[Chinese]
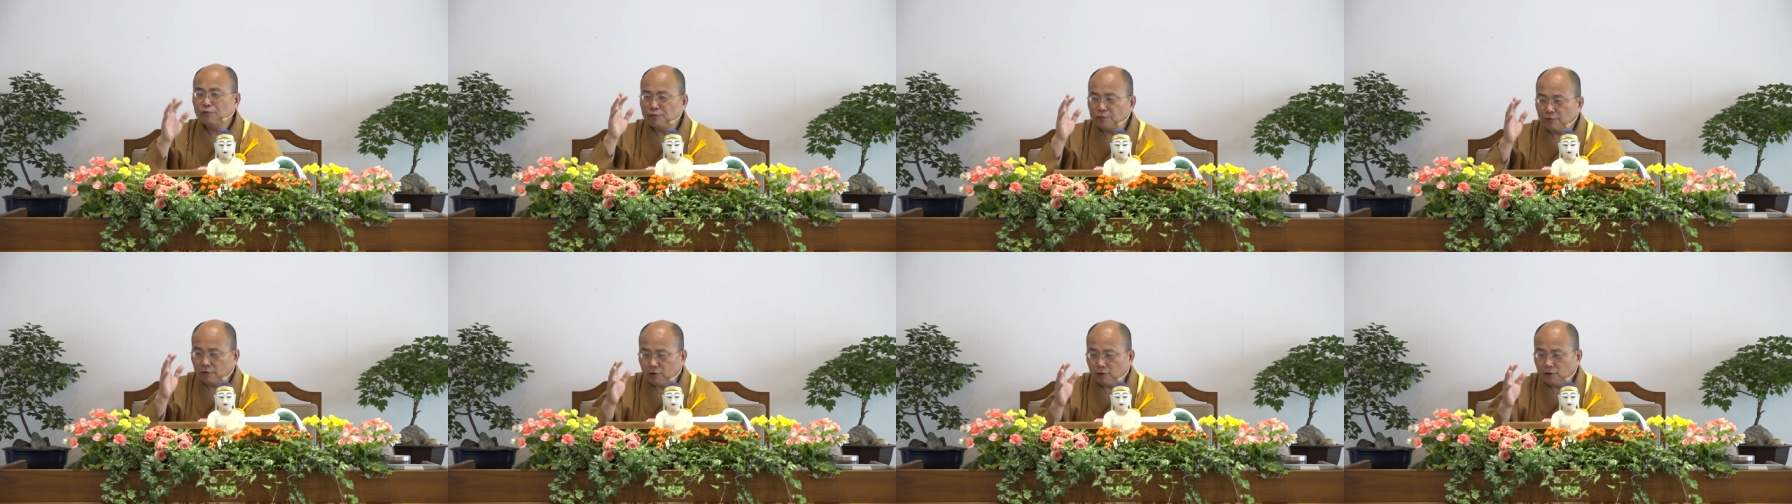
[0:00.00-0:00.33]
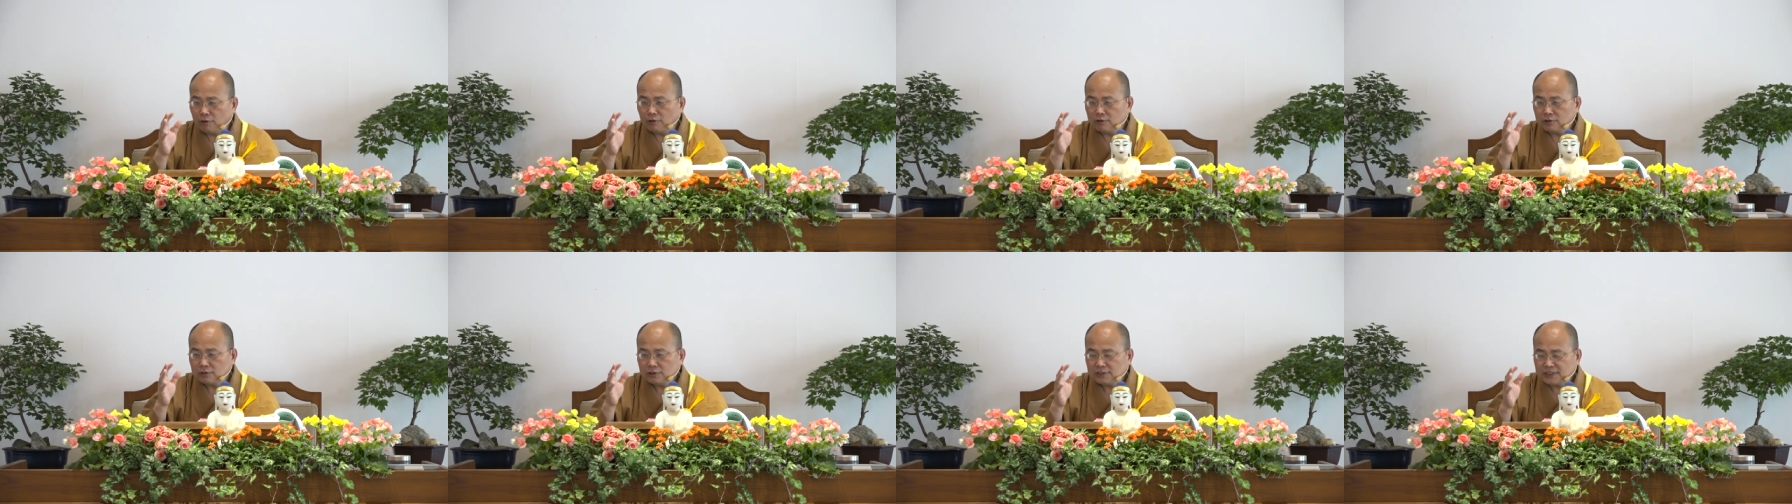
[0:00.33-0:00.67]

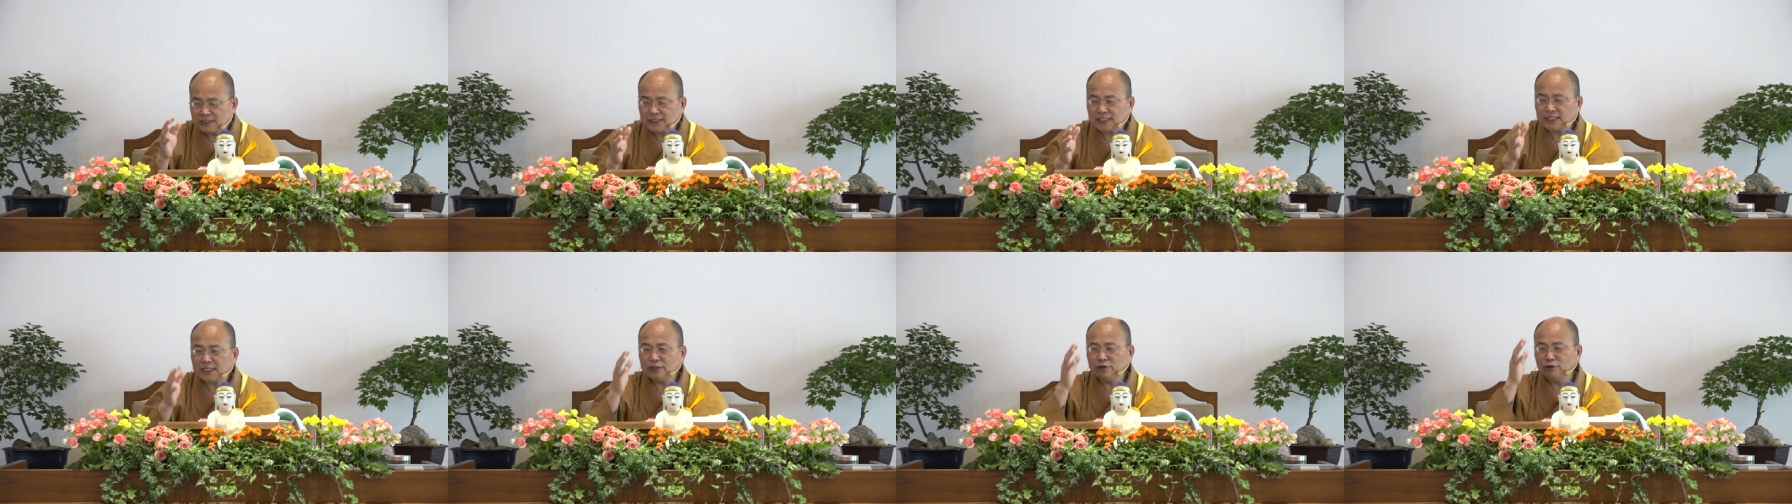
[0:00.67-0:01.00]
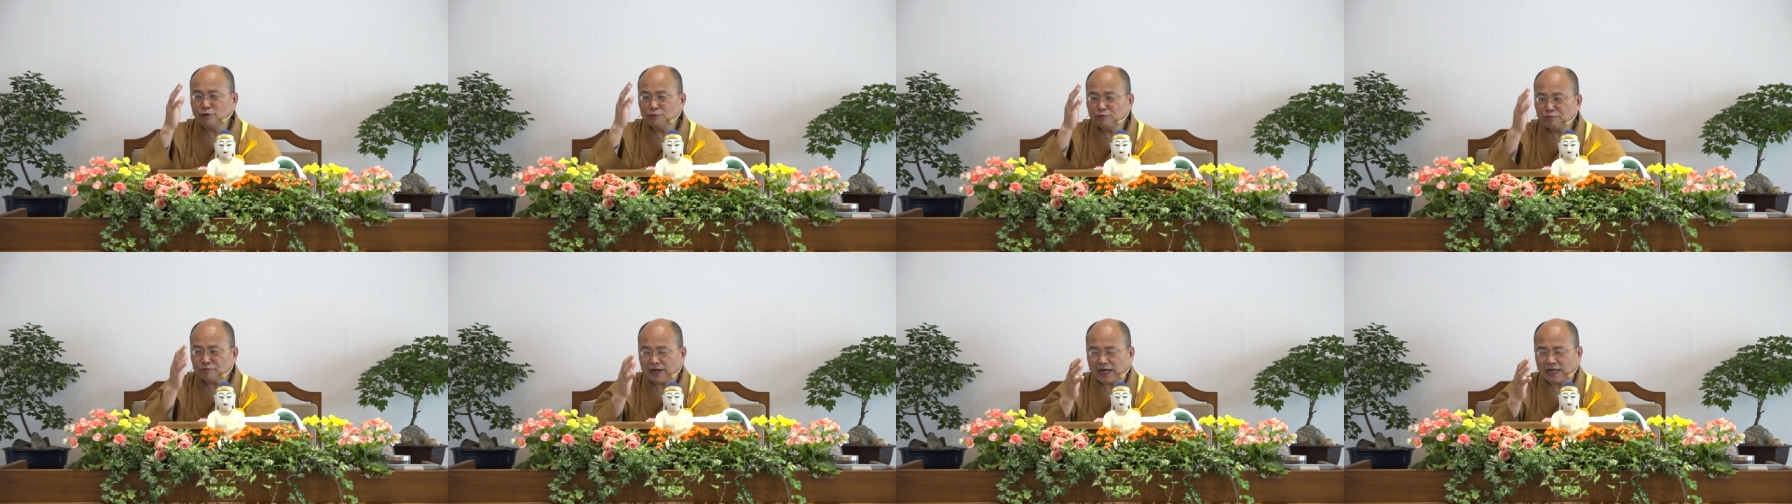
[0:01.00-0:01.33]
佛借
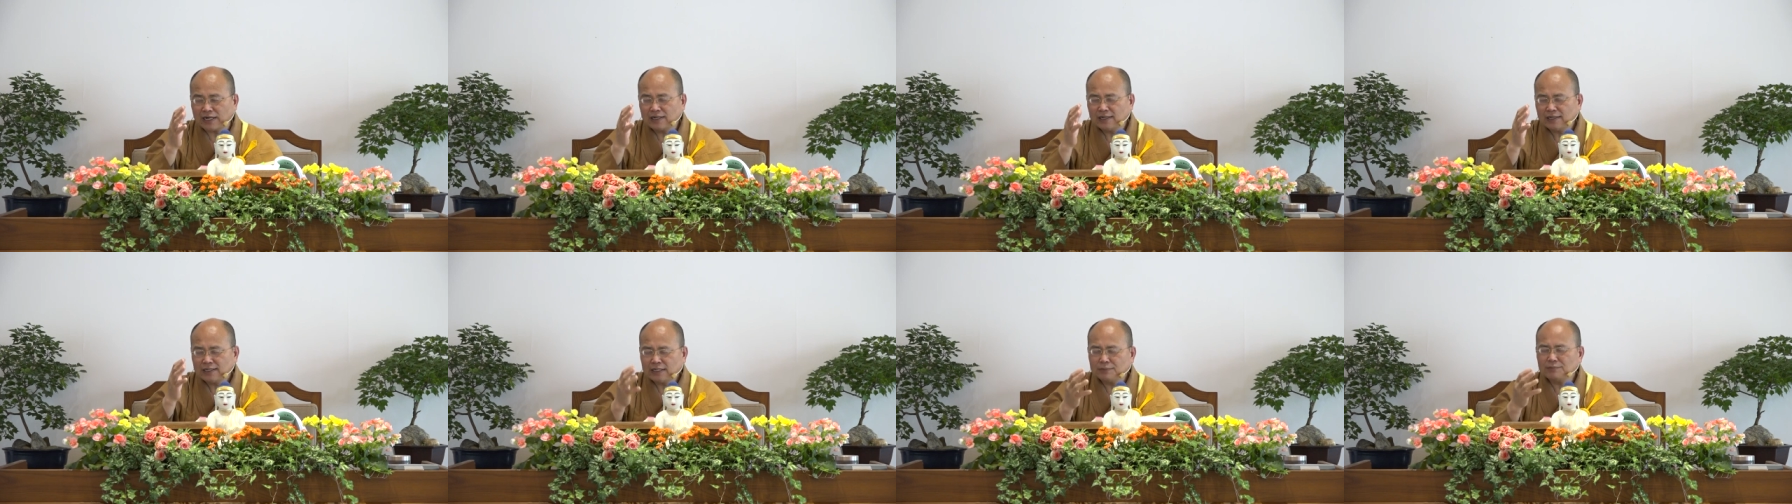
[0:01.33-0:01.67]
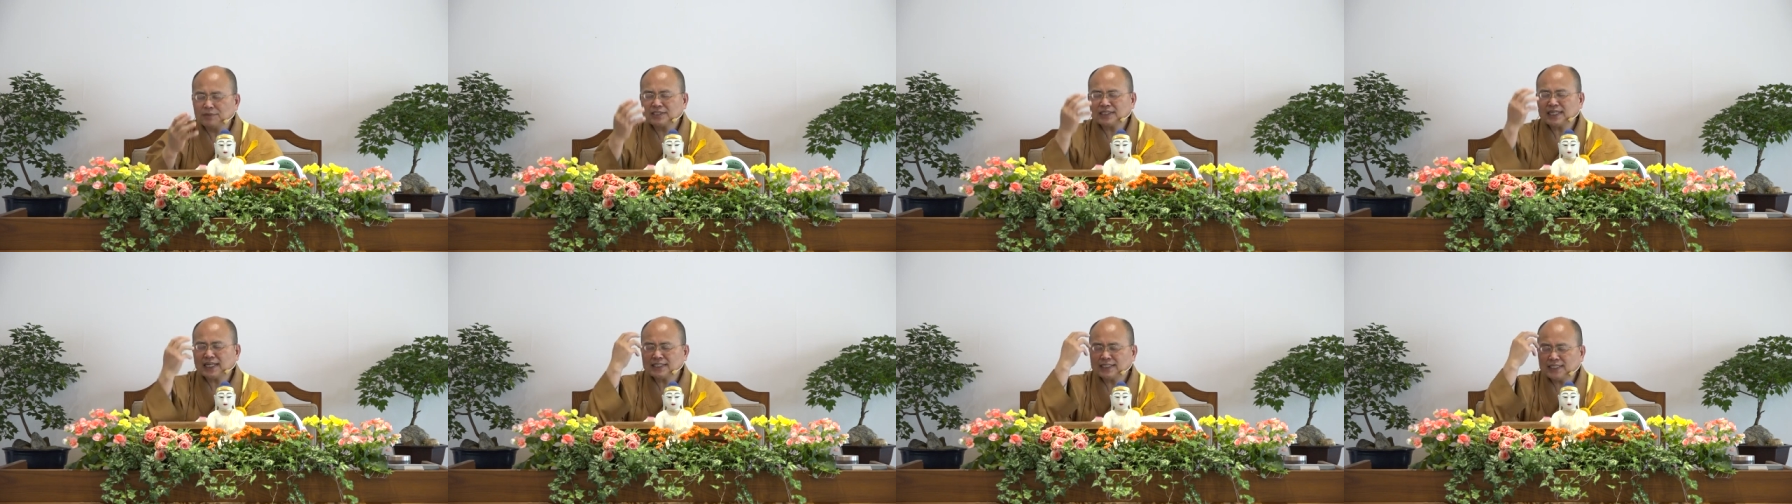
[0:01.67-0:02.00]
有法，那
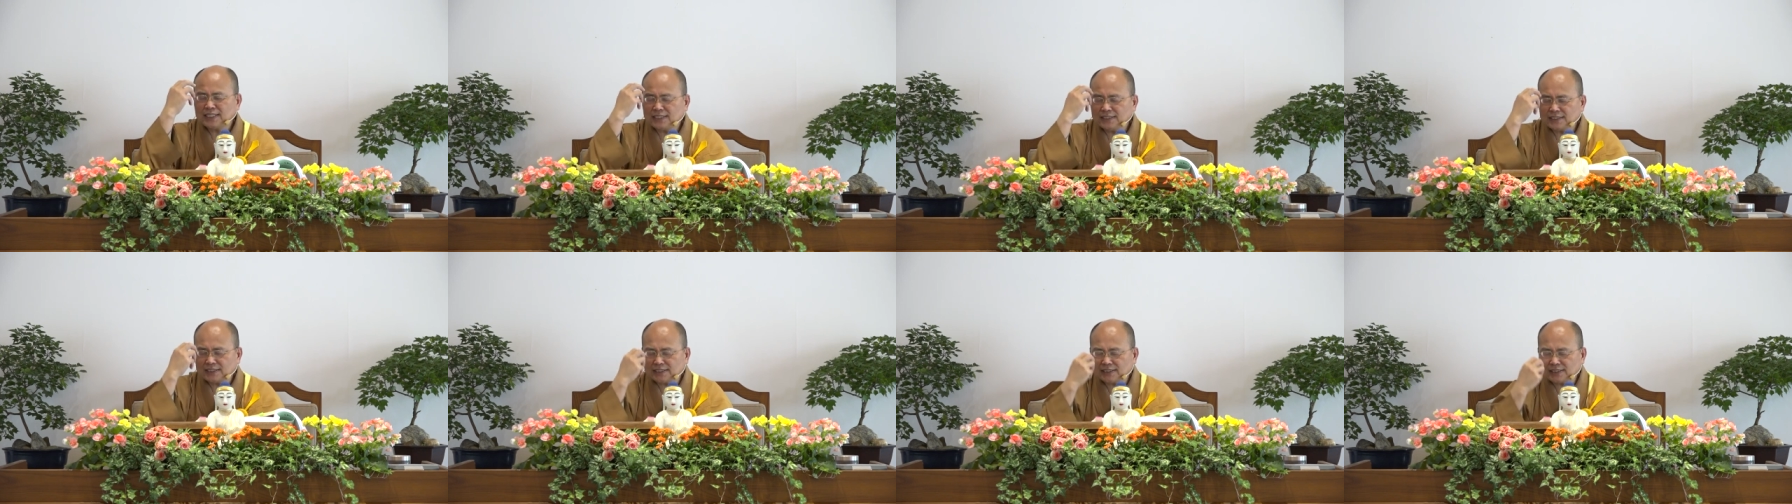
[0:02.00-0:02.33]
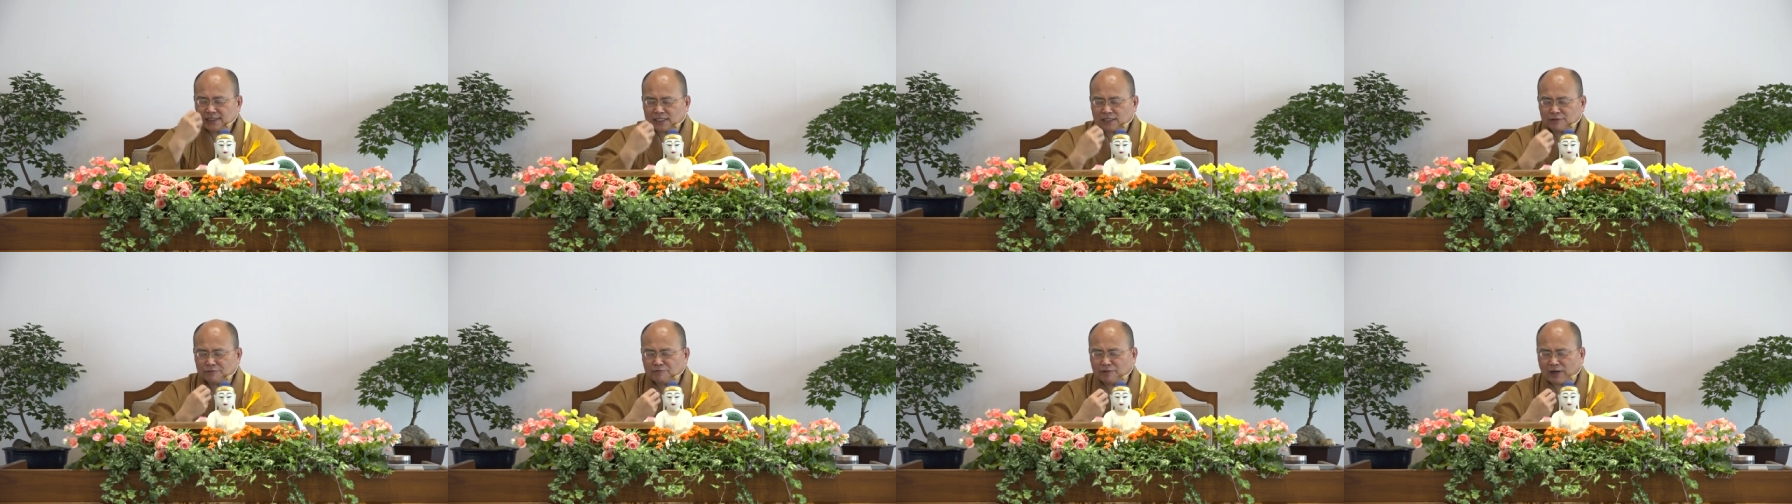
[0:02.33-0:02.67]
么他听进
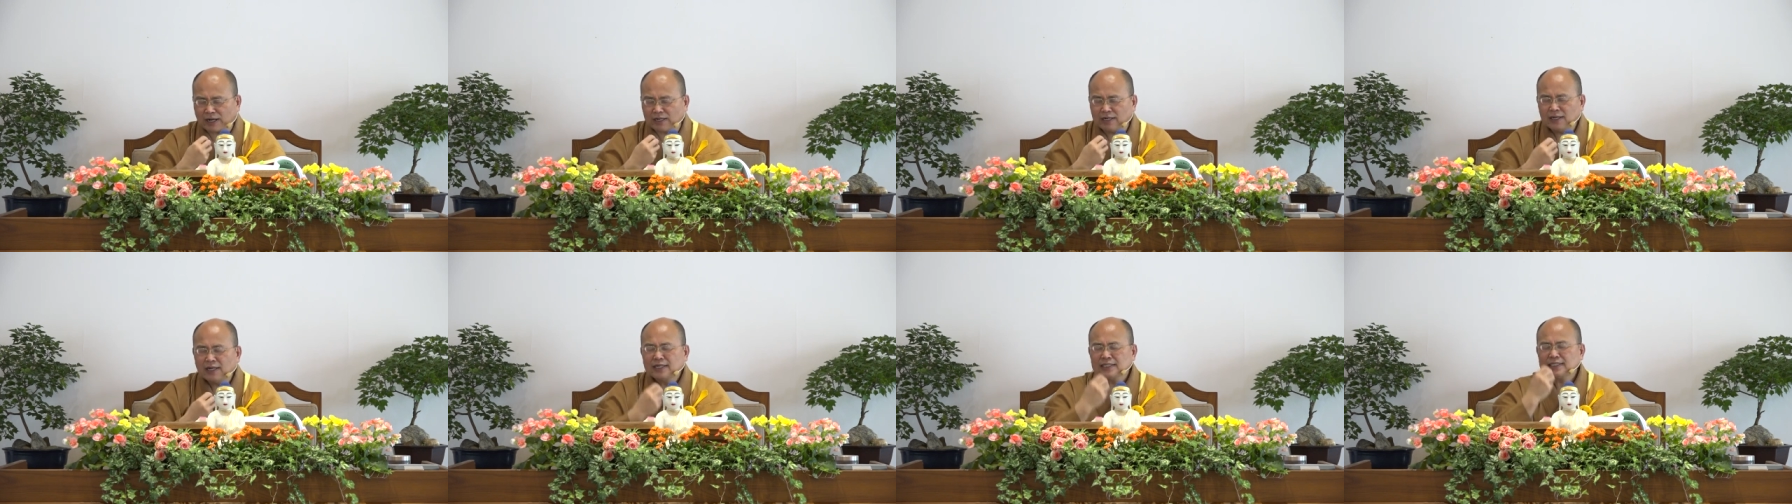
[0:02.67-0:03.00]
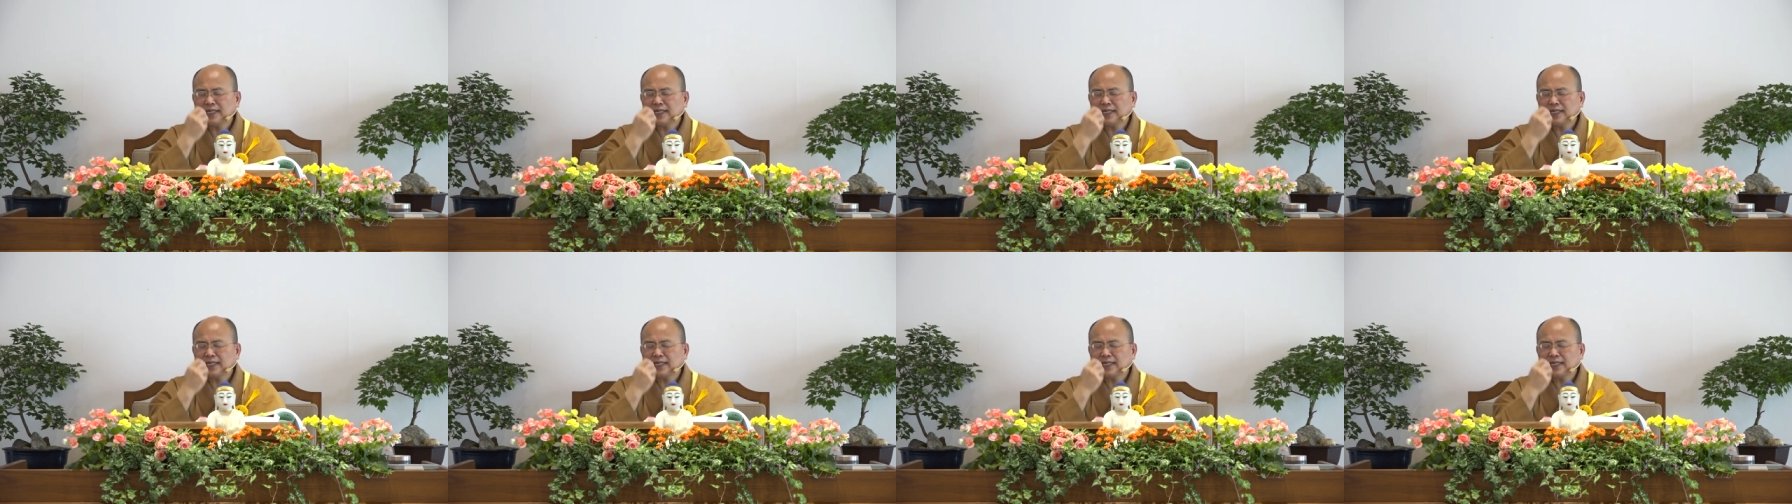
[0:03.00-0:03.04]
这个法，